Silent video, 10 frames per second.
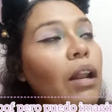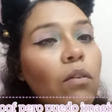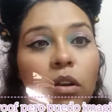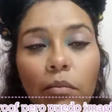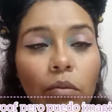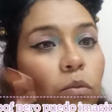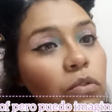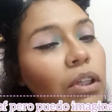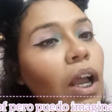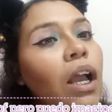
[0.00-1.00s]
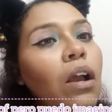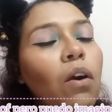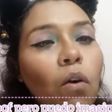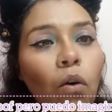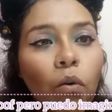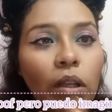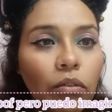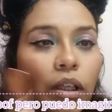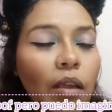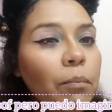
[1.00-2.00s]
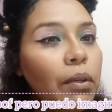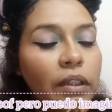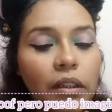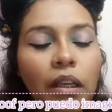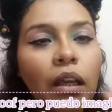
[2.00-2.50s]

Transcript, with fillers: algo que no me gusta, o cuánto tiempo y así